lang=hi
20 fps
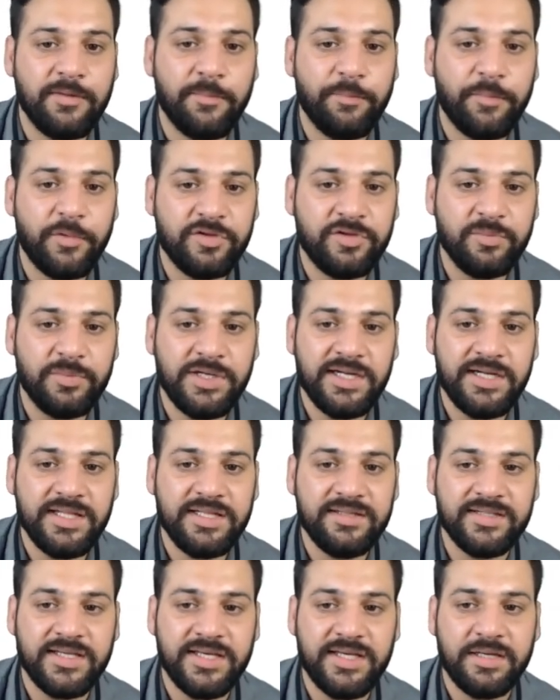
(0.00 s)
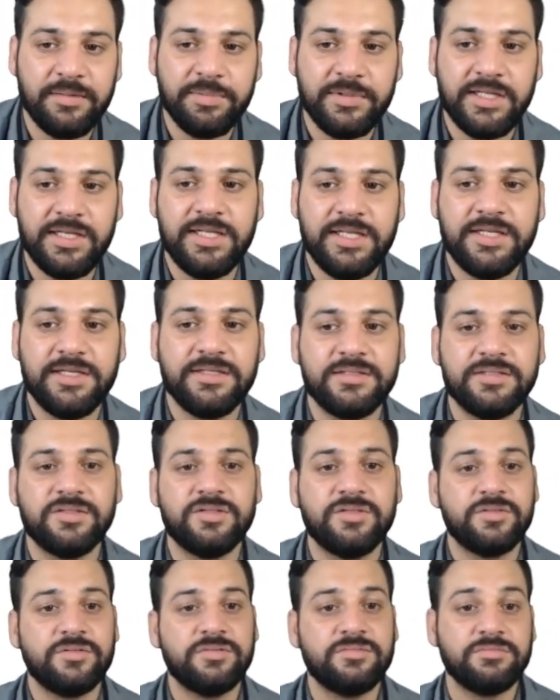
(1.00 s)
सब पॉसिबिलिटीज हैं आपके लिए
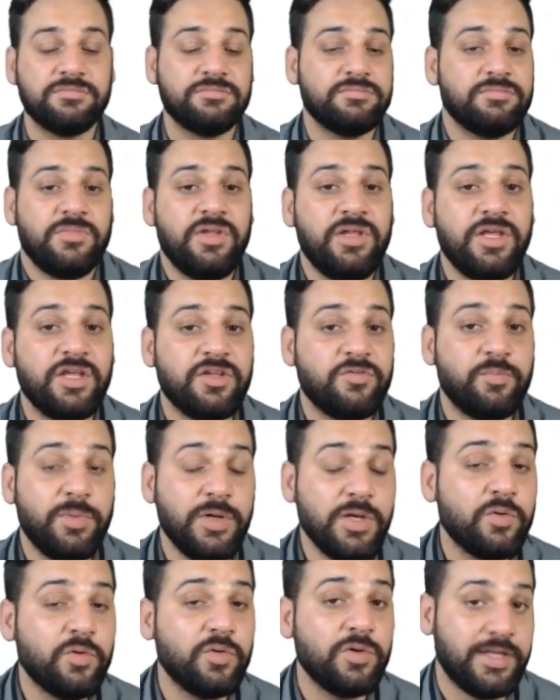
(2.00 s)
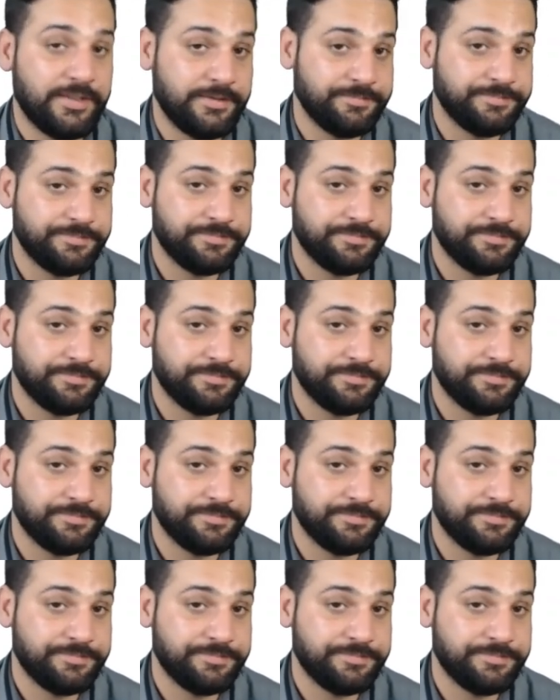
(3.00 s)
यस बिल्कुल है